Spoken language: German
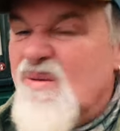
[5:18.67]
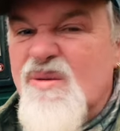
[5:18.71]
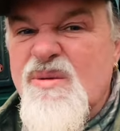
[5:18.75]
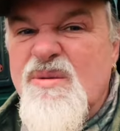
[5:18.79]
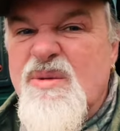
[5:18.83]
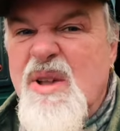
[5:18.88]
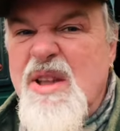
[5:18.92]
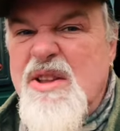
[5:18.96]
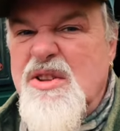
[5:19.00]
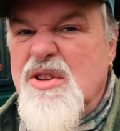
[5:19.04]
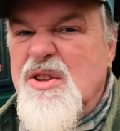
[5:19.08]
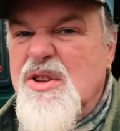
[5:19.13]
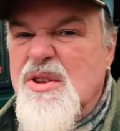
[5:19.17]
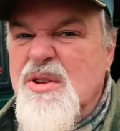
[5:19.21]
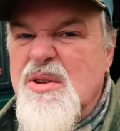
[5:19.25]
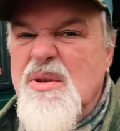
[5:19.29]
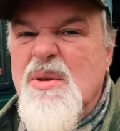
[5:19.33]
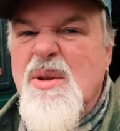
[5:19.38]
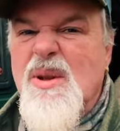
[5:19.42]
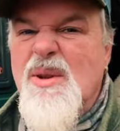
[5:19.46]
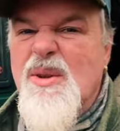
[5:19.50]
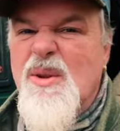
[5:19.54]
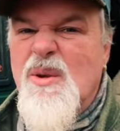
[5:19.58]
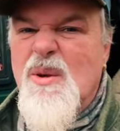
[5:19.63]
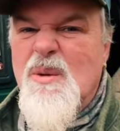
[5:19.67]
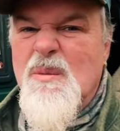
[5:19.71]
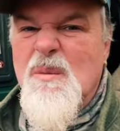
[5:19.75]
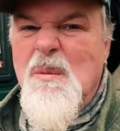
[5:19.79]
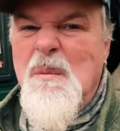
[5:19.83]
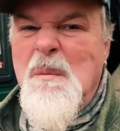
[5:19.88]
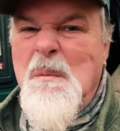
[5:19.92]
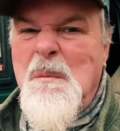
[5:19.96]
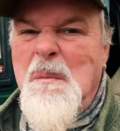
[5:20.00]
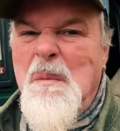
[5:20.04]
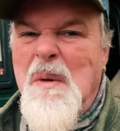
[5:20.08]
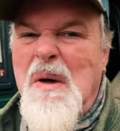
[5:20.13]
Weiß nicht. Also,
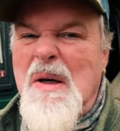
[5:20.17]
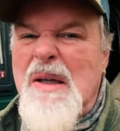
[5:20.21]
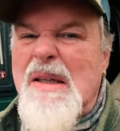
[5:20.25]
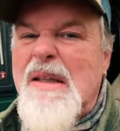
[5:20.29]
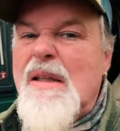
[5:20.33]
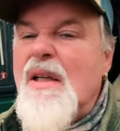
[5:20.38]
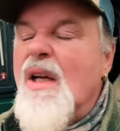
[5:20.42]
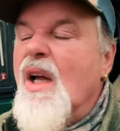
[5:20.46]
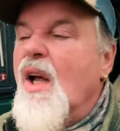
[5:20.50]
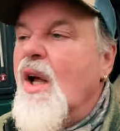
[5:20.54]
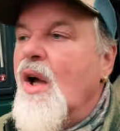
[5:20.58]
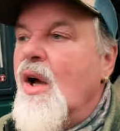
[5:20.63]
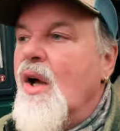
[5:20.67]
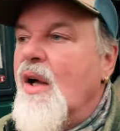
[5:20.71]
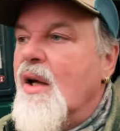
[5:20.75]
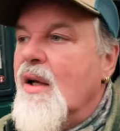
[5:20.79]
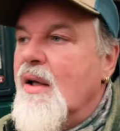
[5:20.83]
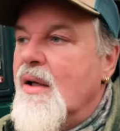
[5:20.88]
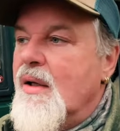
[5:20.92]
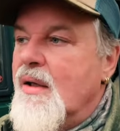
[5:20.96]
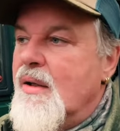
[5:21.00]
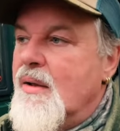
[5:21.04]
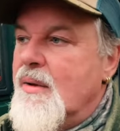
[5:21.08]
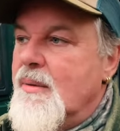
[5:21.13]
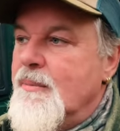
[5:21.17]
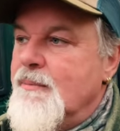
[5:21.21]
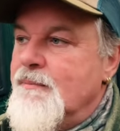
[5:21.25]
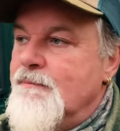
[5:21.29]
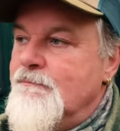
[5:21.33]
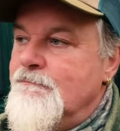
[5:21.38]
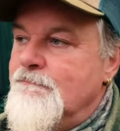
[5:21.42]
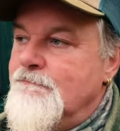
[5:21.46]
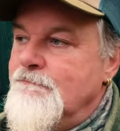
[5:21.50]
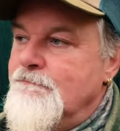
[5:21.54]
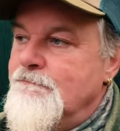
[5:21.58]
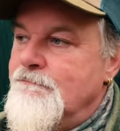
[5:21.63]
hm.
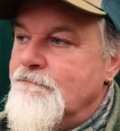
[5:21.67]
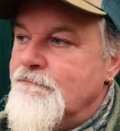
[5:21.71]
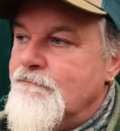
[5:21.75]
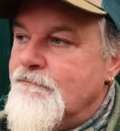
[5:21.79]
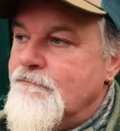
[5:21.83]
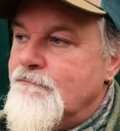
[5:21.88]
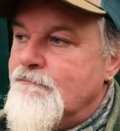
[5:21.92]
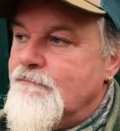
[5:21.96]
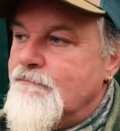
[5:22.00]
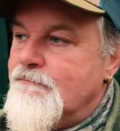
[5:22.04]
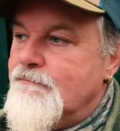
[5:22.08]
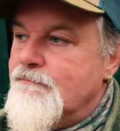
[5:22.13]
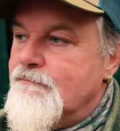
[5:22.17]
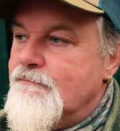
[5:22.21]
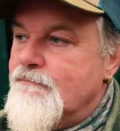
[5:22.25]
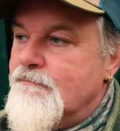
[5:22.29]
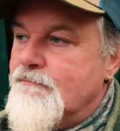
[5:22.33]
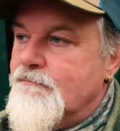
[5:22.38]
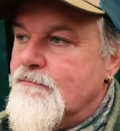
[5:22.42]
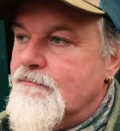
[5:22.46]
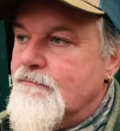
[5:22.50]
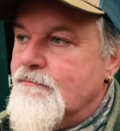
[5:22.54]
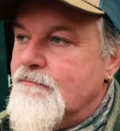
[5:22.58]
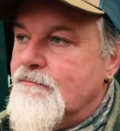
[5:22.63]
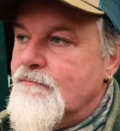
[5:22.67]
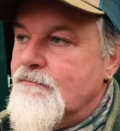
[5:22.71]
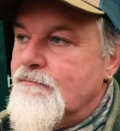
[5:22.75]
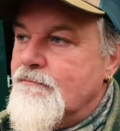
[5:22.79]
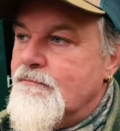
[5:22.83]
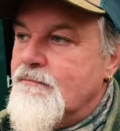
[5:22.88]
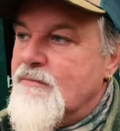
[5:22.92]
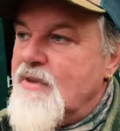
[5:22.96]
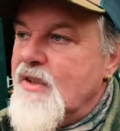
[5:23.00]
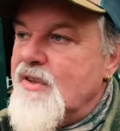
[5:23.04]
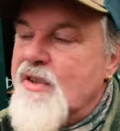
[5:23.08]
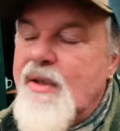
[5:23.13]
ähm,
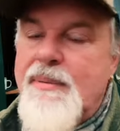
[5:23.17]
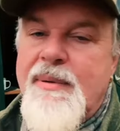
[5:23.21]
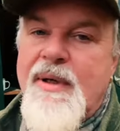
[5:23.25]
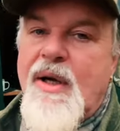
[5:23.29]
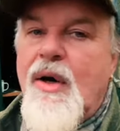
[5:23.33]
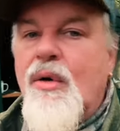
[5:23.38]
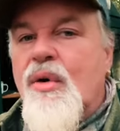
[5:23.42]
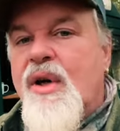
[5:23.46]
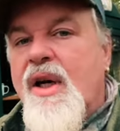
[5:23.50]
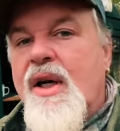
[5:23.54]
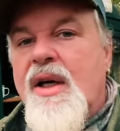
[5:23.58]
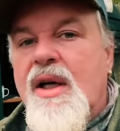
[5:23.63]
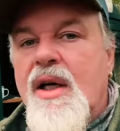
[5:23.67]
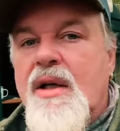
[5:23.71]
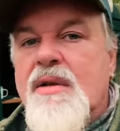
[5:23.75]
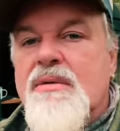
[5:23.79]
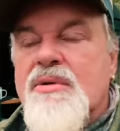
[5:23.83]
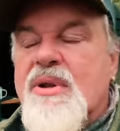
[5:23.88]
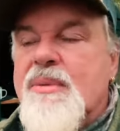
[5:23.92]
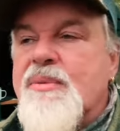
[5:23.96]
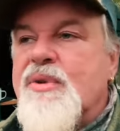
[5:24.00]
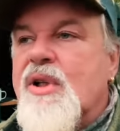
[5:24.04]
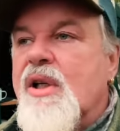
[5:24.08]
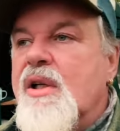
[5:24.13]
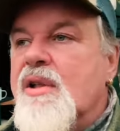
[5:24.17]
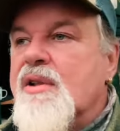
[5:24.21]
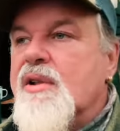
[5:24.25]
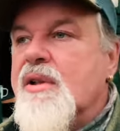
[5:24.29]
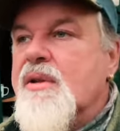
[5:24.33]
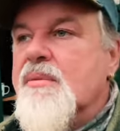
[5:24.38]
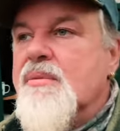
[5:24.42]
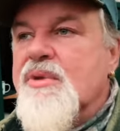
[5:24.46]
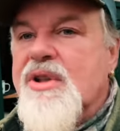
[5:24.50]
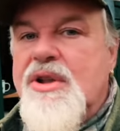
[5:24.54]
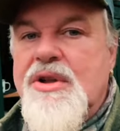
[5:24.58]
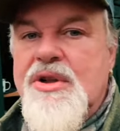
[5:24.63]
dann sagt man ja, okay, da gibt es halt
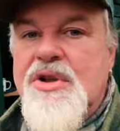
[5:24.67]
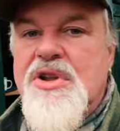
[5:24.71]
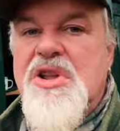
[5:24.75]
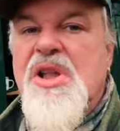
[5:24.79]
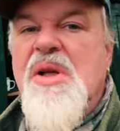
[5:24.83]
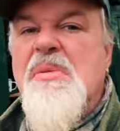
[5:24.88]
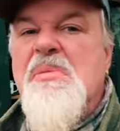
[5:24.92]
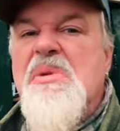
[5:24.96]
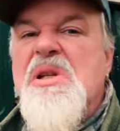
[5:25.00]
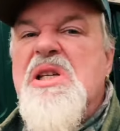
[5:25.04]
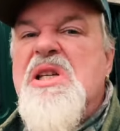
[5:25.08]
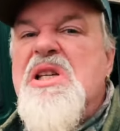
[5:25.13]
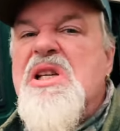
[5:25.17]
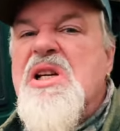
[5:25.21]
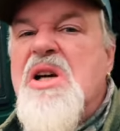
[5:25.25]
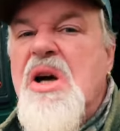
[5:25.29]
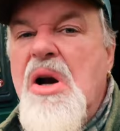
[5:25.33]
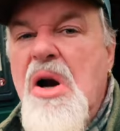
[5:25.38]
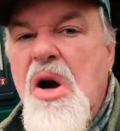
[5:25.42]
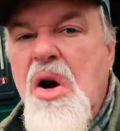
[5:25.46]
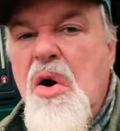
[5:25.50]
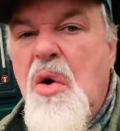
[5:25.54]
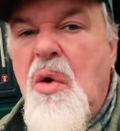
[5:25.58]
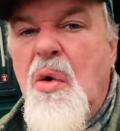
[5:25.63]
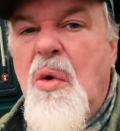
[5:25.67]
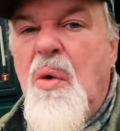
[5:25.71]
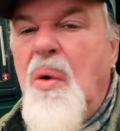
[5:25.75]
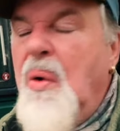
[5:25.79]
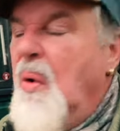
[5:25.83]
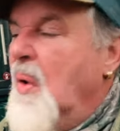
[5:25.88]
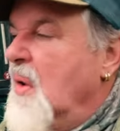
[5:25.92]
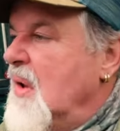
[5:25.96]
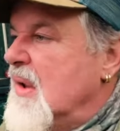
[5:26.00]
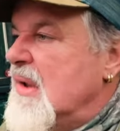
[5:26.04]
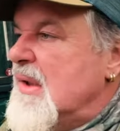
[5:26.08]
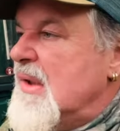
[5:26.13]
eben den Chemieklo,
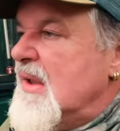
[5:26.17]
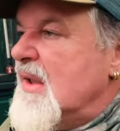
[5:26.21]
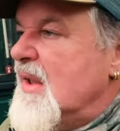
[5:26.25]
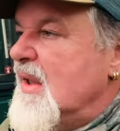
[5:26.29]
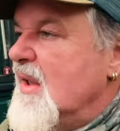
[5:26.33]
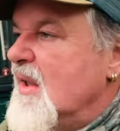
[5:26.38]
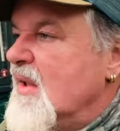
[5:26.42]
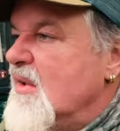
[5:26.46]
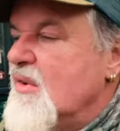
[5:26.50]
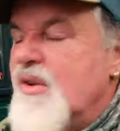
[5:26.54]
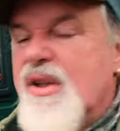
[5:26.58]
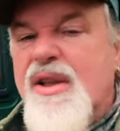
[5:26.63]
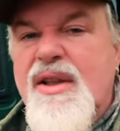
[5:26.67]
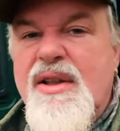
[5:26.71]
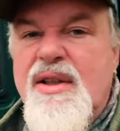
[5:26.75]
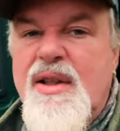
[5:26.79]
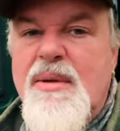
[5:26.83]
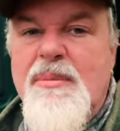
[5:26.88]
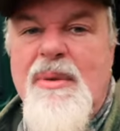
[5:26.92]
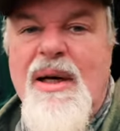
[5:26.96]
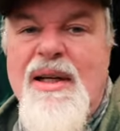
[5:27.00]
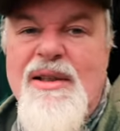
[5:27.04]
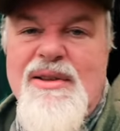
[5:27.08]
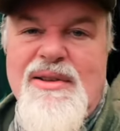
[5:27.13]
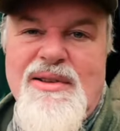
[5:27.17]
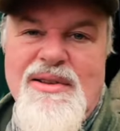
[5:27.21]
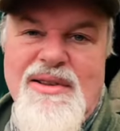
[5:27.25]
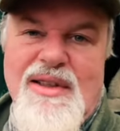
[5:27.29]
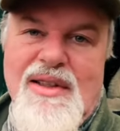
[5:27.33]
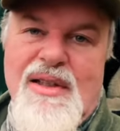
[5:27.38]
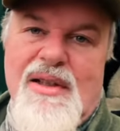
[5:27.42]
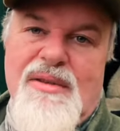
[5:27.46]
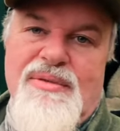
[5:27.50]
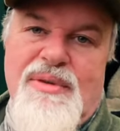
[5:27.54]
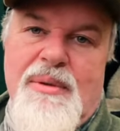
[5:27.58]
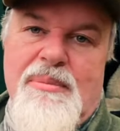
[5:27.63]
der in den meisten
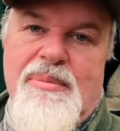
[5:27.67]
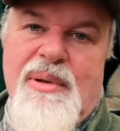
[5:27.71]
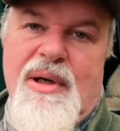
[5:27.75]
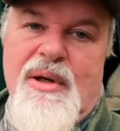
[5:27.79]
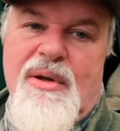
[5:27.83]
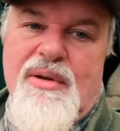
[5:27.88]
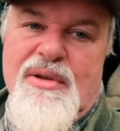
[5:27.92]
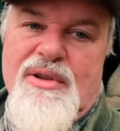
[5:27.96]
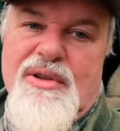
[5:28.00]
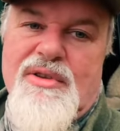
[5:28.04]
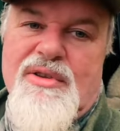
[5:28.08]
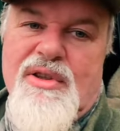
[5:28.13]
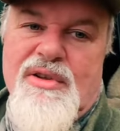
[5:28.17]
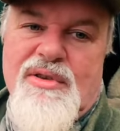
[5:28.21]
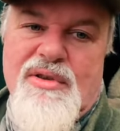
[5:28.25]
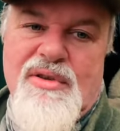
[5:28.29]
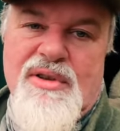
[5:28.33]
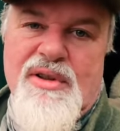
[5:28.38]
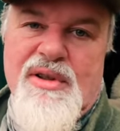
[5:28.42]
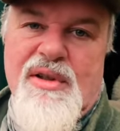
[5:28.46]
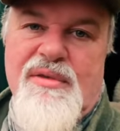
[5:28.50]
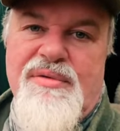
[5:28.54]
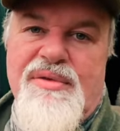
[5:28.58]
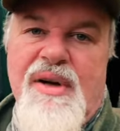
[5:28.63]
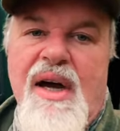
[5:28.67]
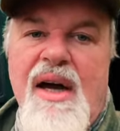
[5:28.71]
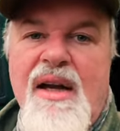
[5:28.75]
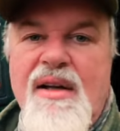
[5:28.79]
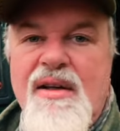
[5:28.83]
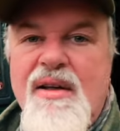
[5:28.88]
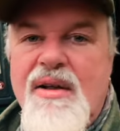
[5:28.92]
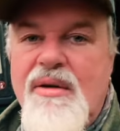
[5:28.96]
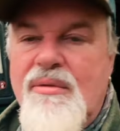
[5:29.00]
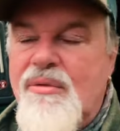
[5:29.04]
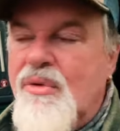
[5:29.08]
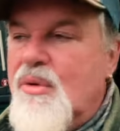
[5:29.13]
Dingern verbaut ist, also in den
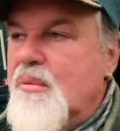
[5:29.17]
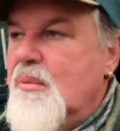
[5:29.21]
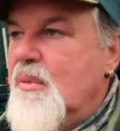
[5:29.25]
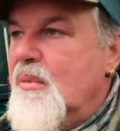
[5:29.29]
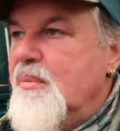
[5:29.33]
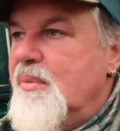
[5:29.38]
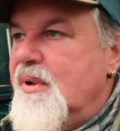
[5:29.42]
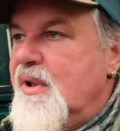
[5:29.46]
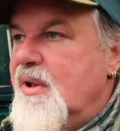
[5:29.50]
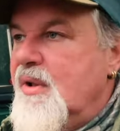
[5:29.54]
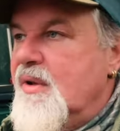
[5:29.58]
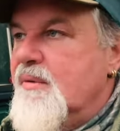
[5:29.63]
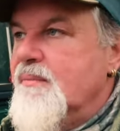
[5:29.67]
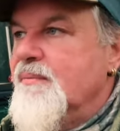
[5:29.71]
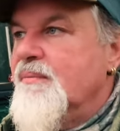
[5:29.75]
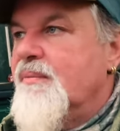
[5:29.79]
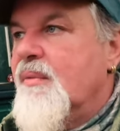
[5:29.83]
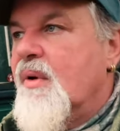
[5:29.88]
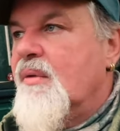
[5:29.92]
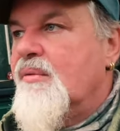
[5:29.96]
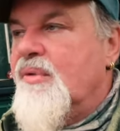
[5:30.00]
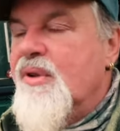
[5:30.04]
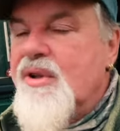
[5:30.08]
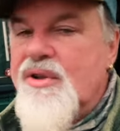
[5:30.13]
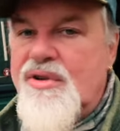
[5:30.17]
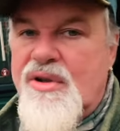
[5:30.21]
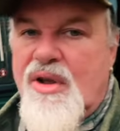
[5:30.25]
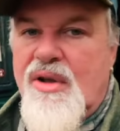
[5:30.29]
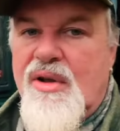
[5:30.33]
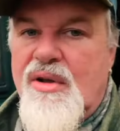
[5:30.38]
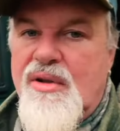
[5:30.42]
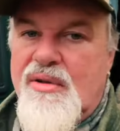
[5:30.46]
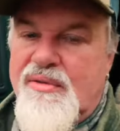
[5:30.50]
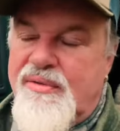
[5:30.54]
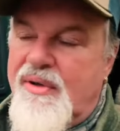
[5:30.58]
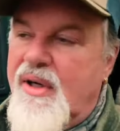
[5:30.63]
fertigen Wohnmobilen. Finde ich ja
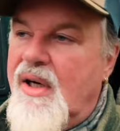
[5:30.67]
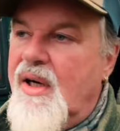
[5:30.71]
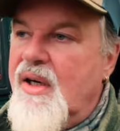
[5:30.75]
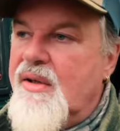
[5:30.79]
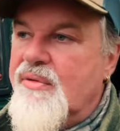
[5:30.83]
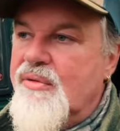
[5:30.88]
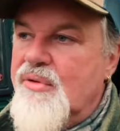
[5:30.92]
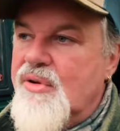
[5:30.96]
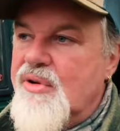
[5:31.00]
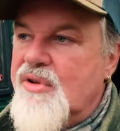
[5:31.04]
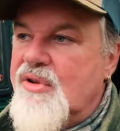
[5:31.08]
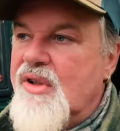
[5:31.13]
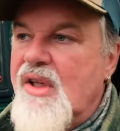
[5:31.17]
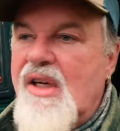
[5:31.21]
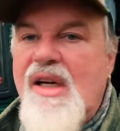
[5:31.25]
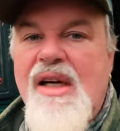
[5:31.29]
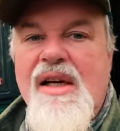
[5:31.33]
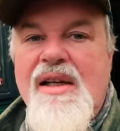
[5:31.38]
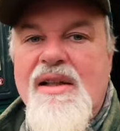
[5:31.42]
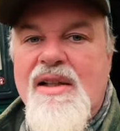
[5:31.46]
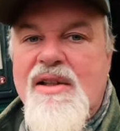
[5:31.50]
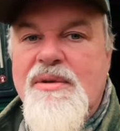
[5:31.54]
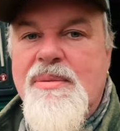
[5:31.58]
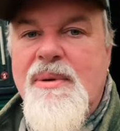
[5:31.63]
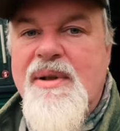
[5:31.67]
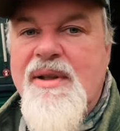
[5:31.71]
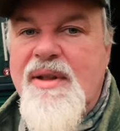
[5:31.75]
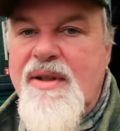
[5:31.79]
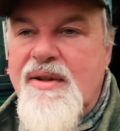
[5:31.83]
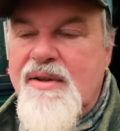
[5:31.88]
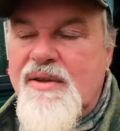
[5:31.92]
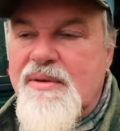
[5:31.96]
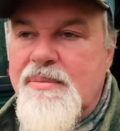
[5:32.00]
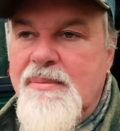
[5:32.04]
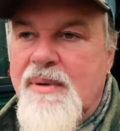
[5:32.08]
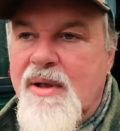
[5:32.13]
auch fragwürdig, dass man
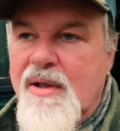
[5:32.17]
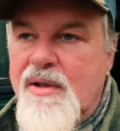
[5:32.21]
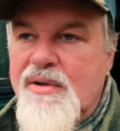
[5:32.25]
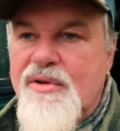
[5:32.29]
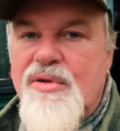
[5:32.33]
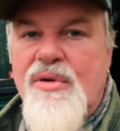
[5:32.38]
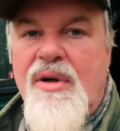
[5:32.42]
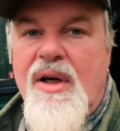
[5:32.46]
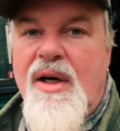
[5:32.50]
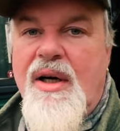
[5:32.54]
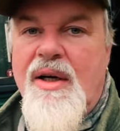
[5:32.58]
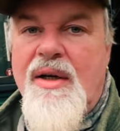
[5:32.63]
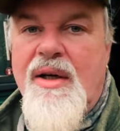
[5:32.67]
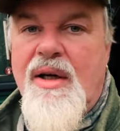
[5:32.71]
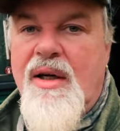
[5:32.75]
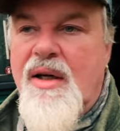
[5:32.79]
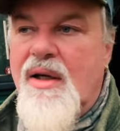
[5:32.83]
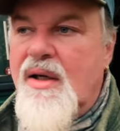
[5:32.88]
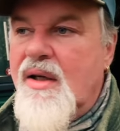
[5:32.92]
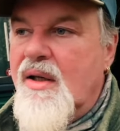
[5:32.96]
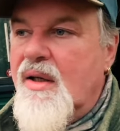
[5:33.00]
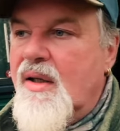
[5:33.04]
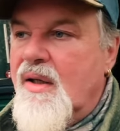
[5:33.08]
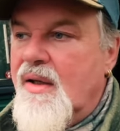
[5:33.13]
jedes Mal zu einer